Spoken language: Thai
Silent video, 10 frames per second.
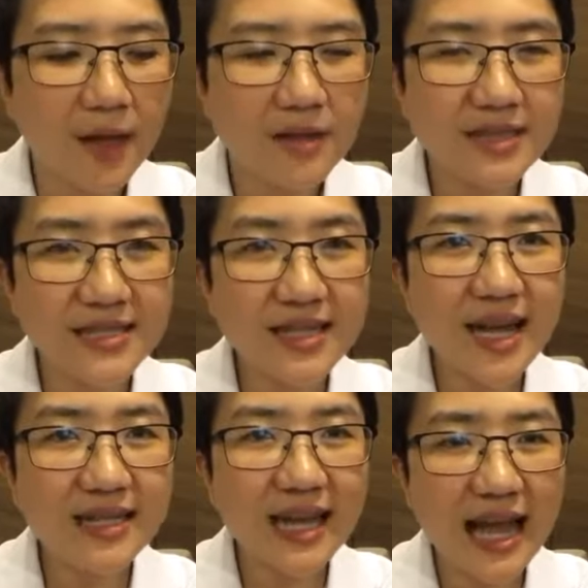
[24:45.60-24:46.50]
เจ็ดสัญ
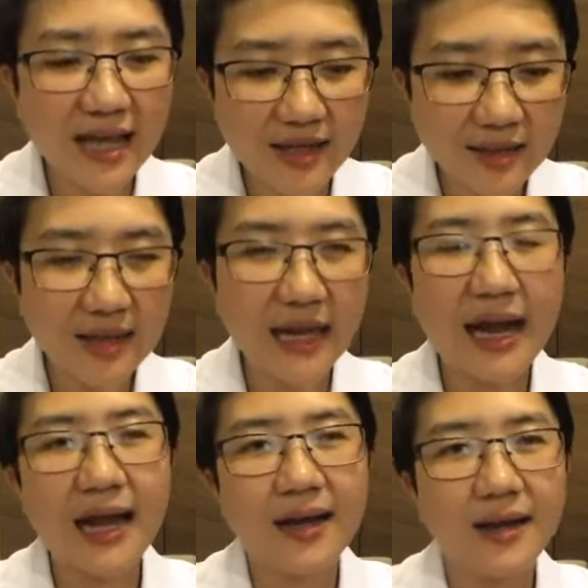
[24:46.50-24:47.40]
ญาณอันตรายนะ
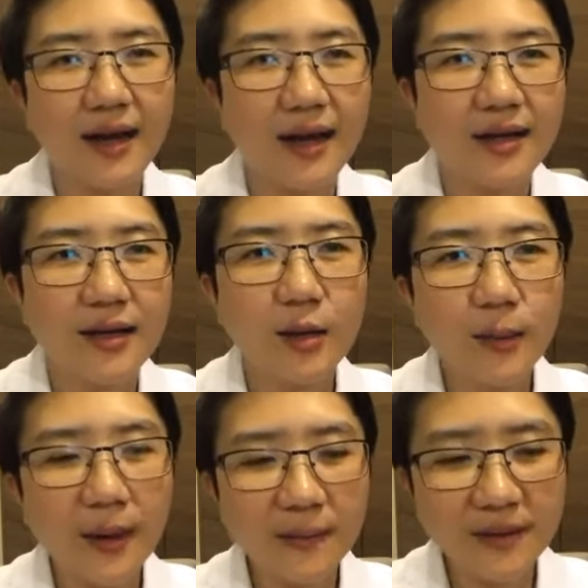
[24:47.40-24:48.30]
คะเรา
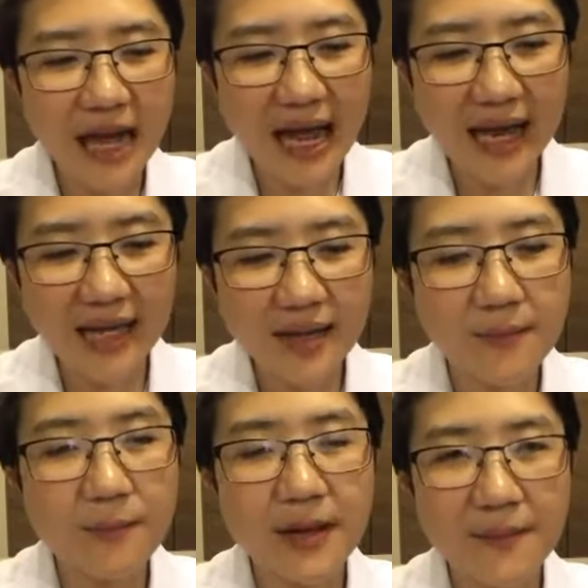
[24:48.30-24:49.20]
ขับถ่าย
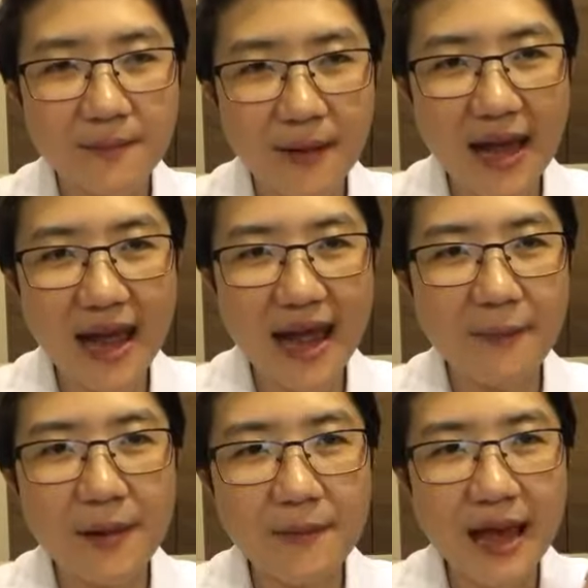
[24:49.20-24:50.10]
เปลี่ยนแปล
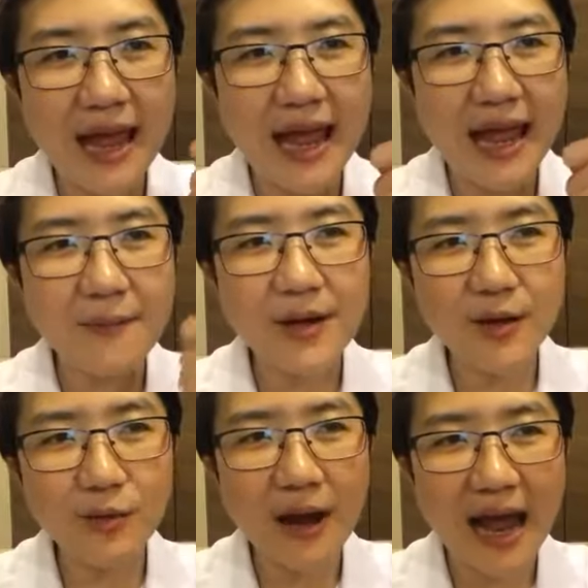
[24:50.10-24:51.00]
เป็นแผลไม่
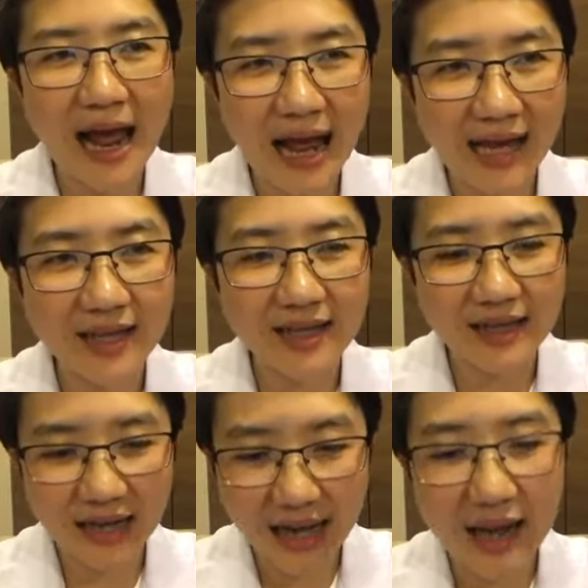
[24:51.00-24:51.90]
รู้หาย
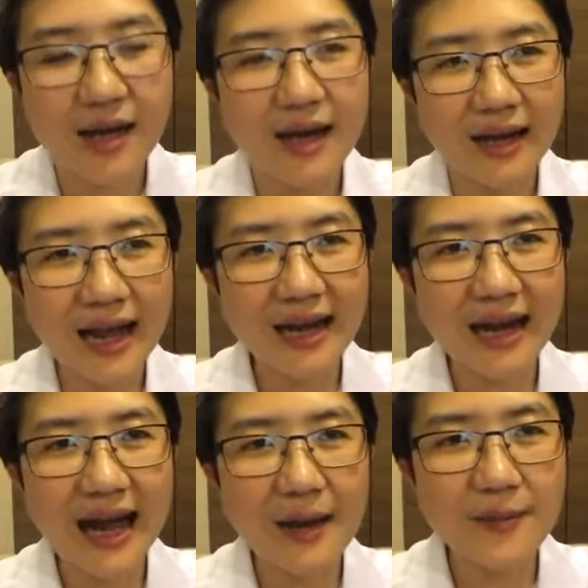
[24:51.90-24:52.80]
นะคะ ร่าง
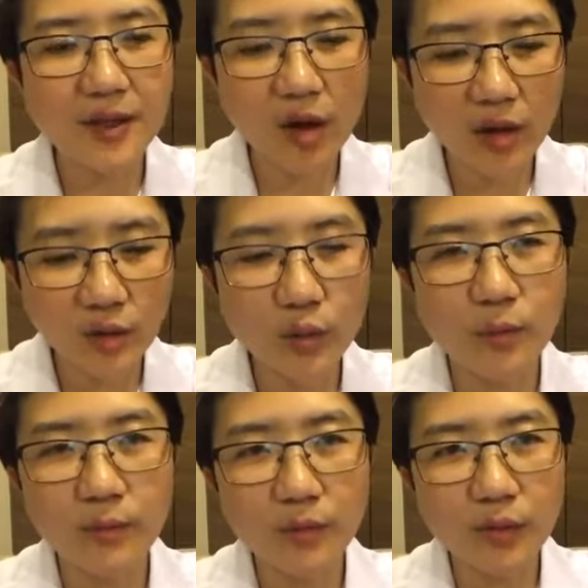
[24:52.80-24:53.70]
กายมีก้อนตุ่
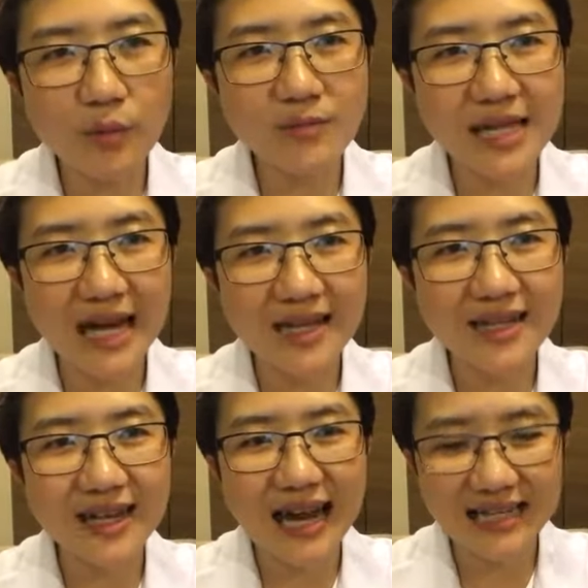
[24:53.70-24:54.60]
ม กุ้มใจเรื่
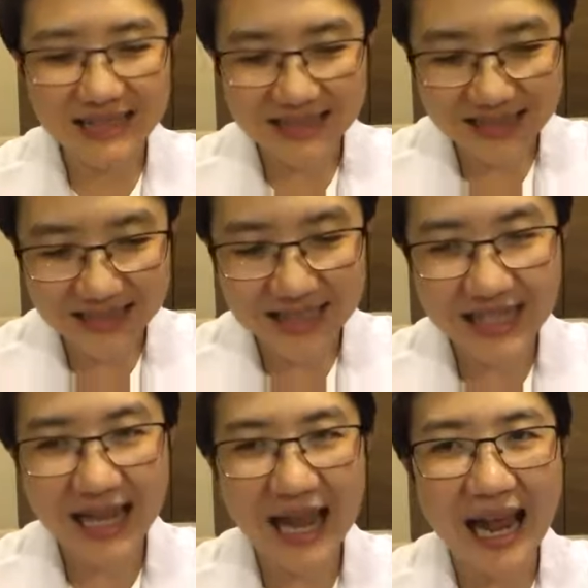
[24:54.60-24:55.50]
องการกืนกิ
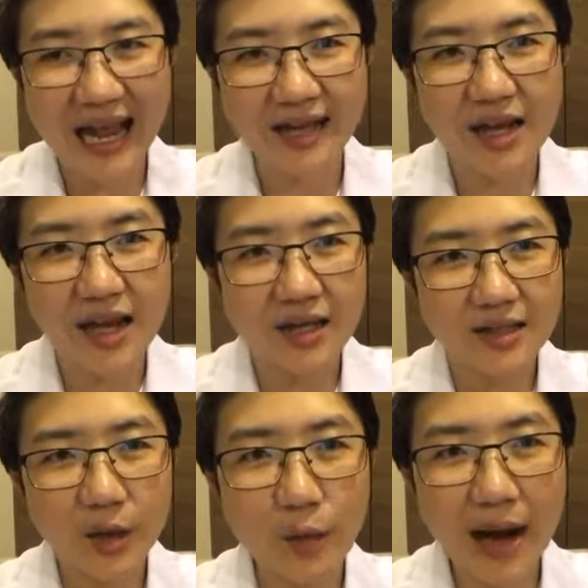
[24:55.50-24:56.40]
นอาหาร
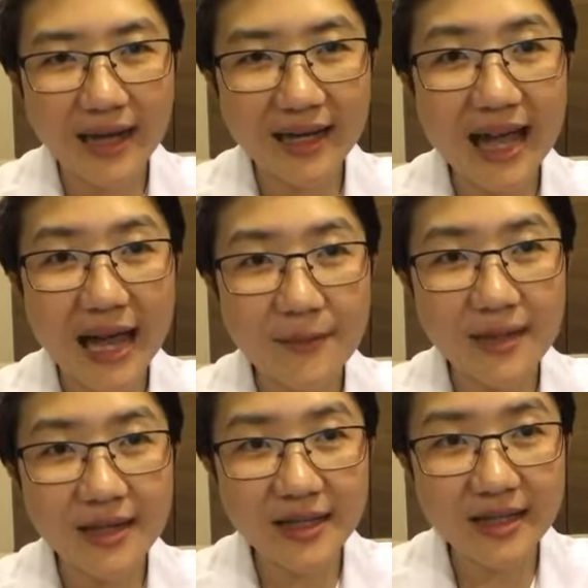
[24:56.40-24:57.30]
ทวารทั้งหลาย
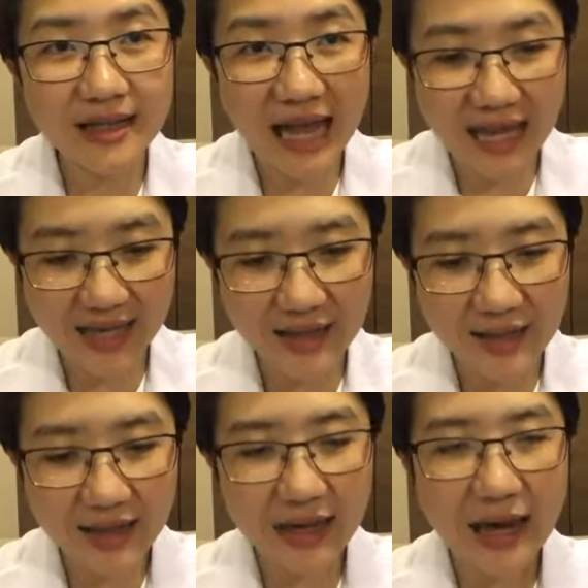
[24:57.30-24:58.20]
มีเลือดไหล
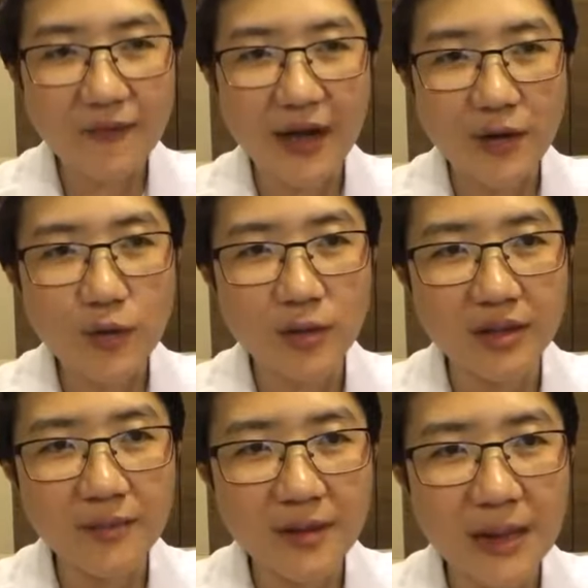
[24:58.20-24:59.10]
นะคะไฝหูด
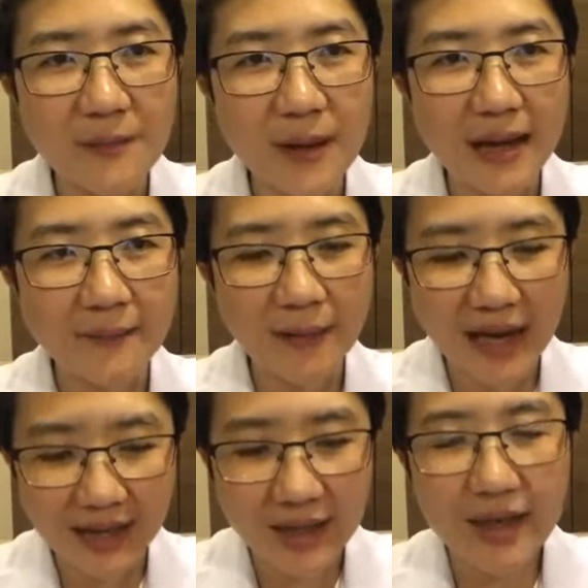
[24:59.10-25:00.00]
ที่เปลี่ยนแปลงไป
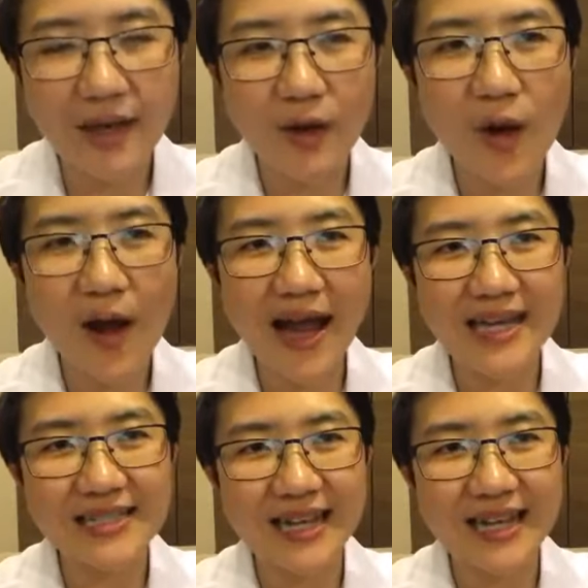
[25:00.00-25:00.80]
แล้วก็ไอเสียง